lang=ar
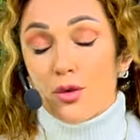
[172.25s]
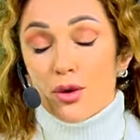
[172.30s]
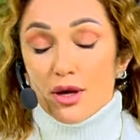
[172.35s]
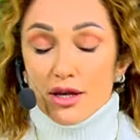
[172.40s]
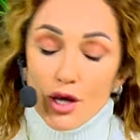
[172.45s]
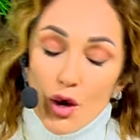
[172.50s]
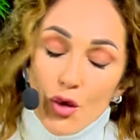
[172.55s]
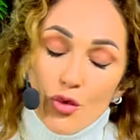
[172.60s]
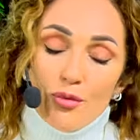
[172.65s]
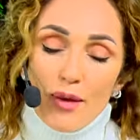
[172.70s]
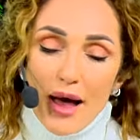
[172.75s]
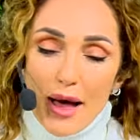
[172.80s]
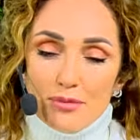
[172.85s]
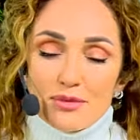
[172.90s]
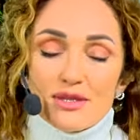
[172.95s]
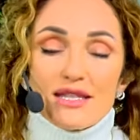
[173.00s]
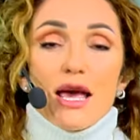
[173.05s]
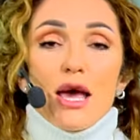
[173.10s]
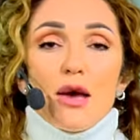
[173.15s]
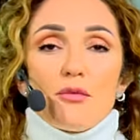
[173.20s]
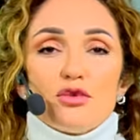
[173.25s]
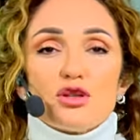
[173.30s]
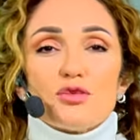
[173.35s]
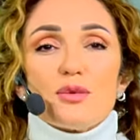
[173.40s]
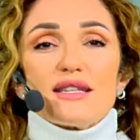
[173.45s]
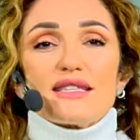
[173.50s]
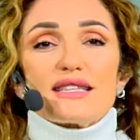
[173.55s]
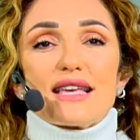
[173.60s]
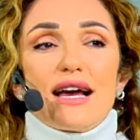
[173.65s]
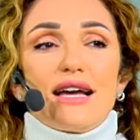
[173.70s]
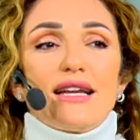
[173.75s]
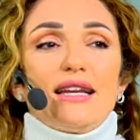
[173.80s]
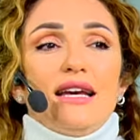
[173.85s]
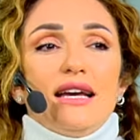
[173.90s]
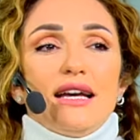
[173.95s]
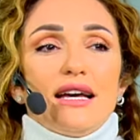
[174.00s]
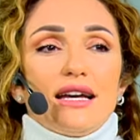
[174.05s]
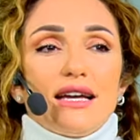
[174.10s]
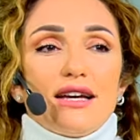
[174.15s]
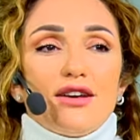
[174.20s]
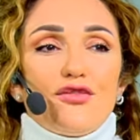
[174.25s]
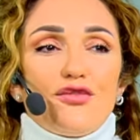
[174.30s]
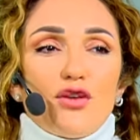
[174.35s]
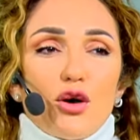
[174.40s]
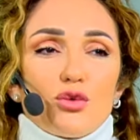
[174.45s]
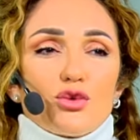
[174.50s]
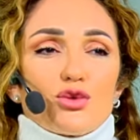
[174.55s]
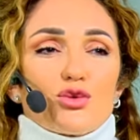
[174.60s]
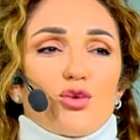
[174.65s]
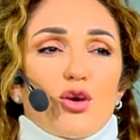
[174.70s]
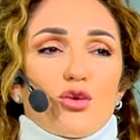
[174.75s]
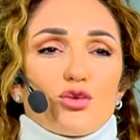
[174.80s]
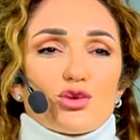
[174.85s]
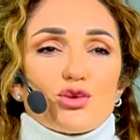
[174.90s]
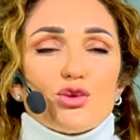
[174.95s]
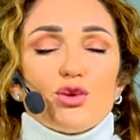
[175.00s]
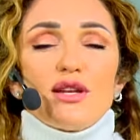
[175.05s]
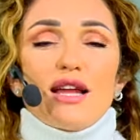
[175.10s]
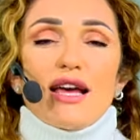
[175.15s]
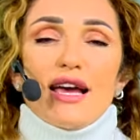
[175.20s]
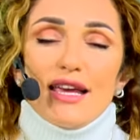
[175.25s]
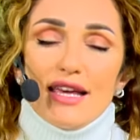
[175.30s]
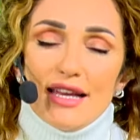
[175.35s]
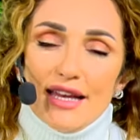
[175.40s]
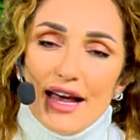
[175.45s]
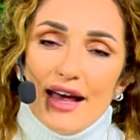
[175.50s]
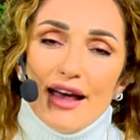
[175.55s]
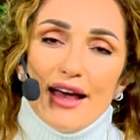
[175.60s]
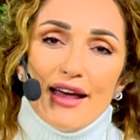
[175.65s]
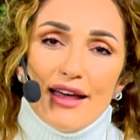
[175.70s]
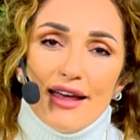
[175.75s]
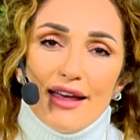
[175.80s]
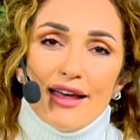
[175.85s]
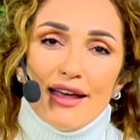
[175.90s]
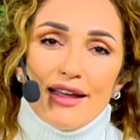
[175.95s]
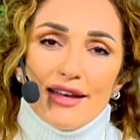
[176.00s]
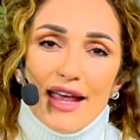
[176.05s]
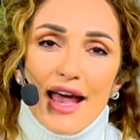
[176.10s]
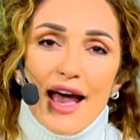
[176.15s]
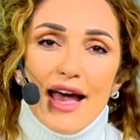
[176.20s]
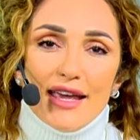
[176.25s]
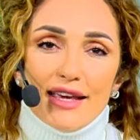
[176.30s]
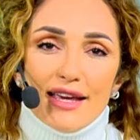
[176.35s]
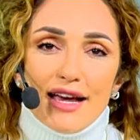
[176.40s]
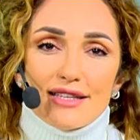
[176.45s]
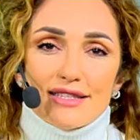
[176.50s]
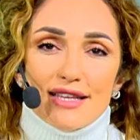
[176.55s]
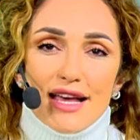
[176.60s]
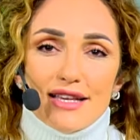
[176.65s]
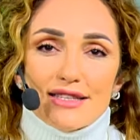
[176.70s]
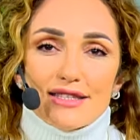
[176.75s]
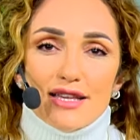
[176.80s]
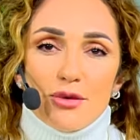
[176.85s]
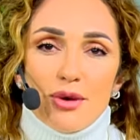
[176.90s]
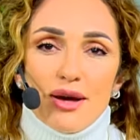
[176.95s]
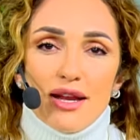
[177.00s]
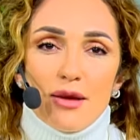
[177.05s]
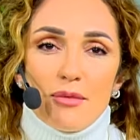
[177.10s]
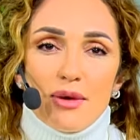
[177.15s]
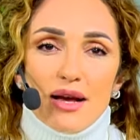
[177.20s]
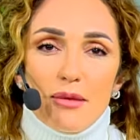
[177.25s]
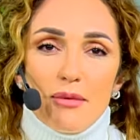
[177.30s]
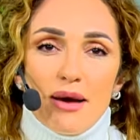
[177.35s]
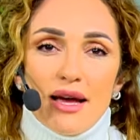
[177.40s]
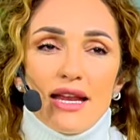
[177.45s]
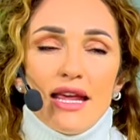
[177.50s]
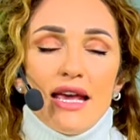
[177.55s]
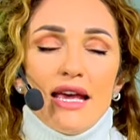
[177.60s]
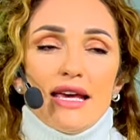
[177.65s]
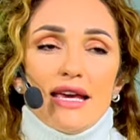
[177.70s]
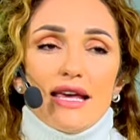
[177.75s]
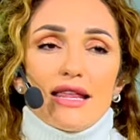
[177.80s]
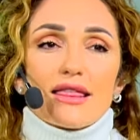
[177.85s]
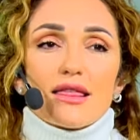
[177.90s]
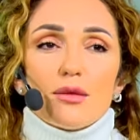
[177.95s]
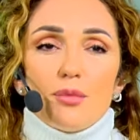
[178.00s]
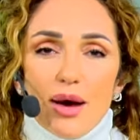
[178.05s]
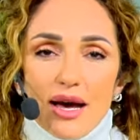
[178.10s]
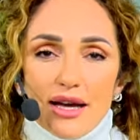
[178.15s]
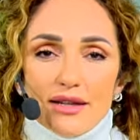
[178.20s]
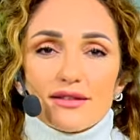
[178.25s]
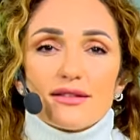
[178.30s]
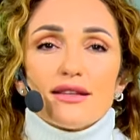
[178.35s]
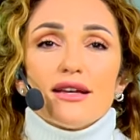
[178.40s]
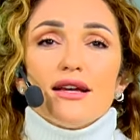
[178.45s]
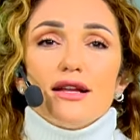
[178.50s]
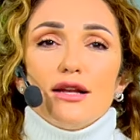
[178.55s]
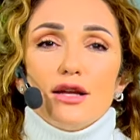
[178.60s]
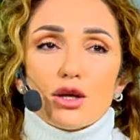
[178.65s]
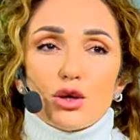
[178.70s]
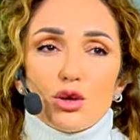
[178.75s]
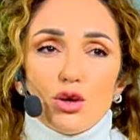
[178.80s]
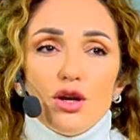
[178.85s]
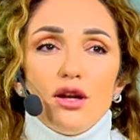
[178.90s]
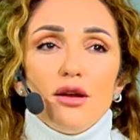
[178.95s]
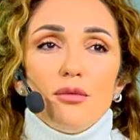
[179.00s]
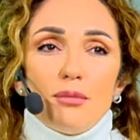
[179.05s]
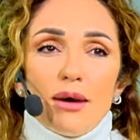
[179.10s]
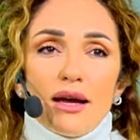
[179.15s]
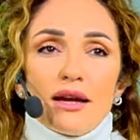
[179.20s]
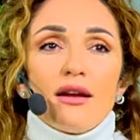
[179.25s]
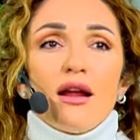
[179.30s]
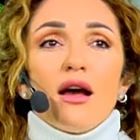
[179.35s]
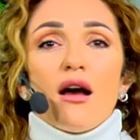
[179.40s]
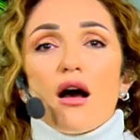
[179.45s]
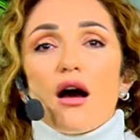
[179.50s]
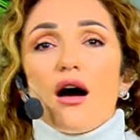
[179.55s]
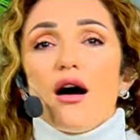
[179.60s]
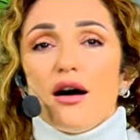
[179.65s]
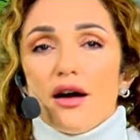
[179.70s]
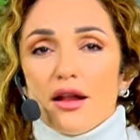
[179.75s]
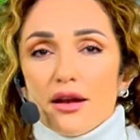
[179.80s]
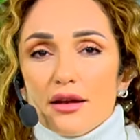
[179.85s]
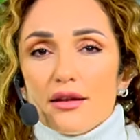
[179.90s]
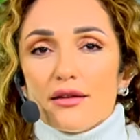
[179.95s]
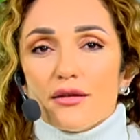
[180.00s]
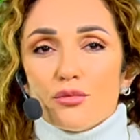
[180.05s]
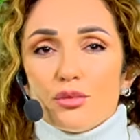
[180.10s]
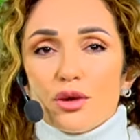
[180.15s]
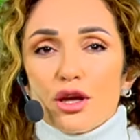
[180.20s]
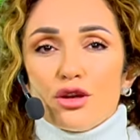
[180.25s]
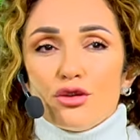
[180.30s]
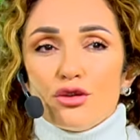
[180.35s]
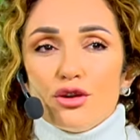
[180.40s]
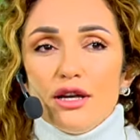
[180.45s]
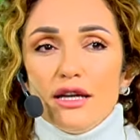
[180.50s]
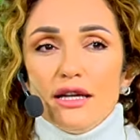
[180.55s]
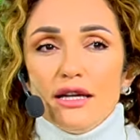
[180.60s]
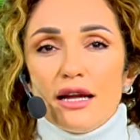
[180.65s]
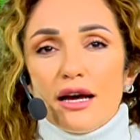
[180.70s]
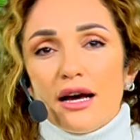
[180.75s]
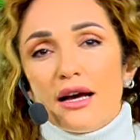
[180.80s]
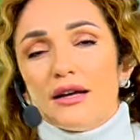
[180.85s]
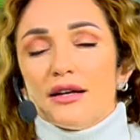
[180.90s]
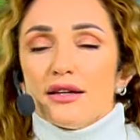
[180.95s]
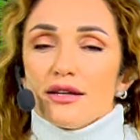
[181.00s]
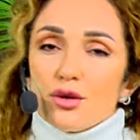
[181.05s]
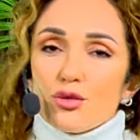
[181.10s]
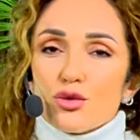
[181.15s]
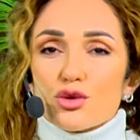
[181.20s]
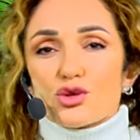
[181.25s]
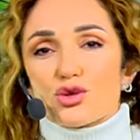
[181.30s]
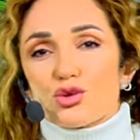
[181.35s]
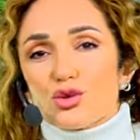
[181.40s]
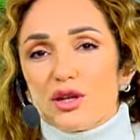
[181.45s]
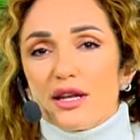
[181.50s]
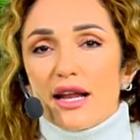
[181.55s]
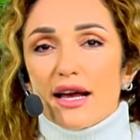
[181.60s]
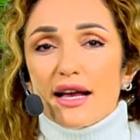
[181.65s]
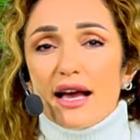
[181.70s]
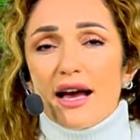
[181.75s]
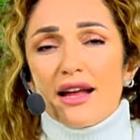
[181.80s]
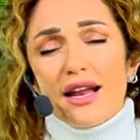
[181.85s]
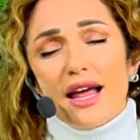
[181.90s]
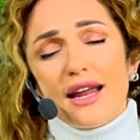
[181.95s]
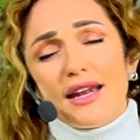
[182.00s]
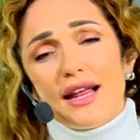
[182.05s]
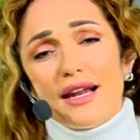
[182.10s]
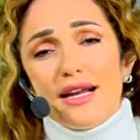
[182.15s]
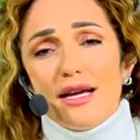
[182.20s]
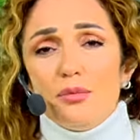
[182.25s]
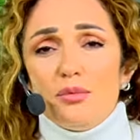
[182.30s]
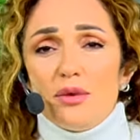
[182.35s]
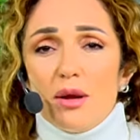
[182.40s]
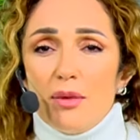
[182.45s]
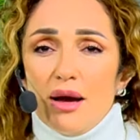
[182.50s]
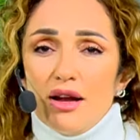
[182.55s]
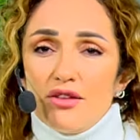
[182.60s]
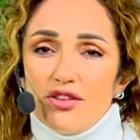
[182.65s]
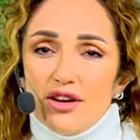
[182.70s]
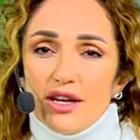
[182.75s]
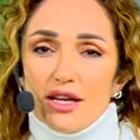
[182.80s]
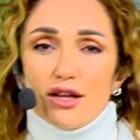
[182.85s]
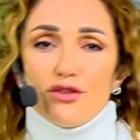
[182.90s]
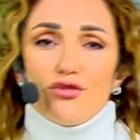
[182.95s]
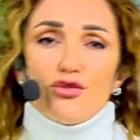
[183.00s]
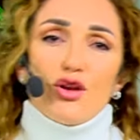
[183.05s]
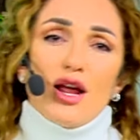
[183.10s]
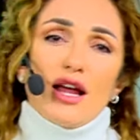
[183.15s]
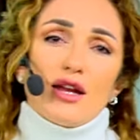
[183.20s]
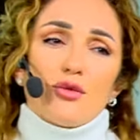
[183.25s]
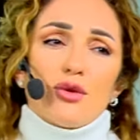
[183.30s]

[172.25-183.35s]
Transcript: يوم أمس مش بس كان آه، فوز ووصولنا إلى نهائي كأس آسيا وإنما كمان إثبات لكل من يقال بانه احنا وصولنا كان لان لعبنا مع الفريق الفلاني